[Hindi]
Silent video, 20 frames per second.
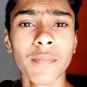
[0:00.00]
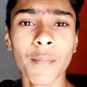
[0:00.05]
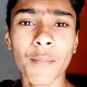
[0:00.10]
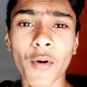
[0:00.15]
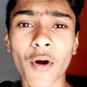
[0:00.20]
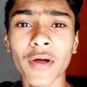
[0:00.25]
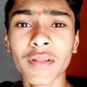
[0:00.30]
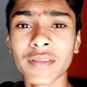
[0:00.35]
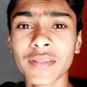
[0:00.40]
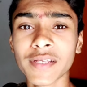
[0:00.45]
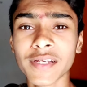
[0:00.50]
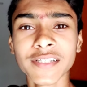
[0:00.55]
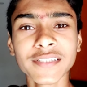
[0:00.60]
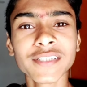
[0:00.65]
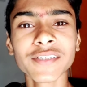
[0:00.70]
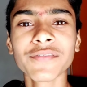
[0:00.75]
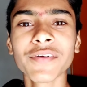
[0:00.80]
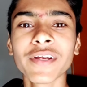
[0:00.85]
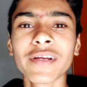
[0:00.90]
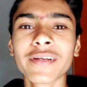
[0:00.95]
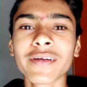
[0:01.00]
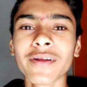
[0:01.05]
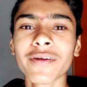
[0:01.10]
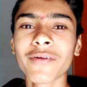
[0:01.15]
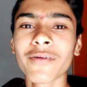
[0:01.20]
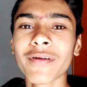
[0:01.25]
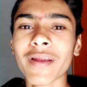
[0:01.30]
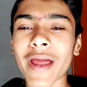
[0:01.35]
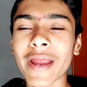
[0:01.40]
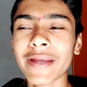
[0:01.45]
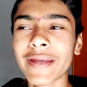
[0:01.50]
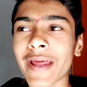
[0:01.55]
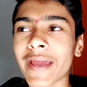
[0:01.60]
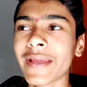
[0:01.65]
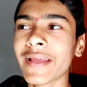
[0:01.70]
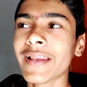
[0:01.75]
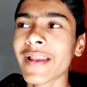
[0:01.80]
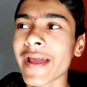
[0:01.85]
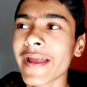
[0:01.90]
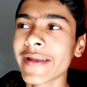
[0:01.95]
मैं बहुत देर से वेट कर रहा हूँ लाइट
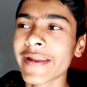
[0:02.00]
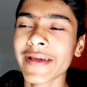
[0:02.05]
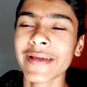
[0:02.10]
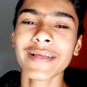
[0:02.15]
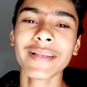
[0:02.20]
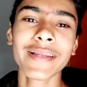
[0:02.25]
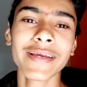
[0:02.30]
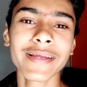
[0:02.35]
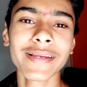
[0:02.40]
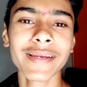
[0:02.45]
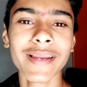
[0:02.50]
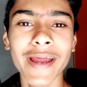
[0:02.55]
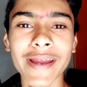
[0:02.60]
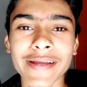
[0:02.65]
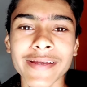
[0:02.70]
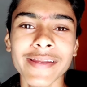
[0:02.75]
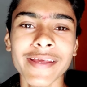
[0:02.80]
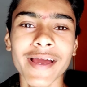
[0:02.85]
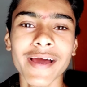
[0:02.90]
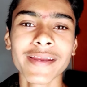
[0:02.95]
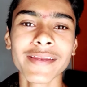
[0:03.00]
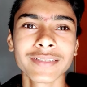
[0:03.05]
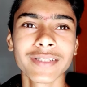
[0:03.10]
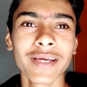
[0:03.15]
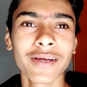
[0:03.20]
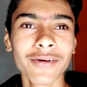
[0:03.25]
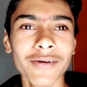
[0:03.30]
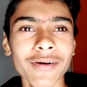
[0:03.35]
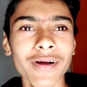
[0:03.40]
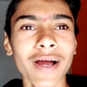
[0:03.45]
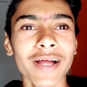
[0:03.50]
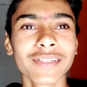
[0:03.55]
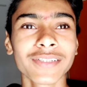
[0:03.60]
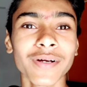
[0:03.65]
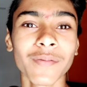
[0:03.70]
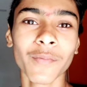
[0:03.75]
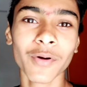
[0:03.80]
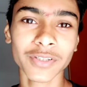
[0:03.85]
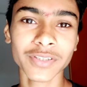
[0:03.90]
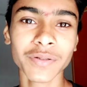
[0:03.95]
आएगी लाइट आएगी लेकिन लाइट नहीं आ रही देखो आज
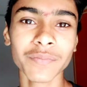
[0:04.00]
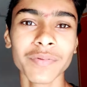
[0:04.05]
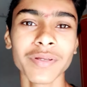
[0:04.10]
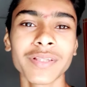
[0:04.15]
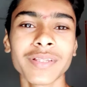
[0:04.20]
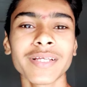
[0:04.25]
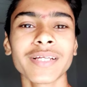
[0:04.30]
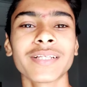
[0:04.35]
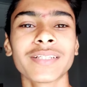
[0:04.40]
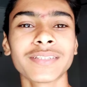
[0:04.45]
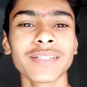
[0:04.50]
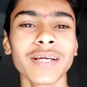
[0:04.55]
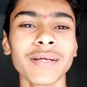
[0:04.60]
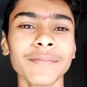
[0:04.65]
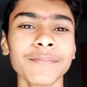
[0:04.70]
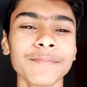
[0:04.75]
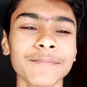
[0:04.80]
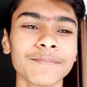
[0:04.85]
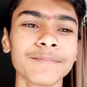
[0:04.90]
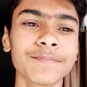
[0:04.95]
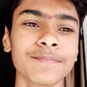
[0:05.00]
का मौसम कितना अच्छा है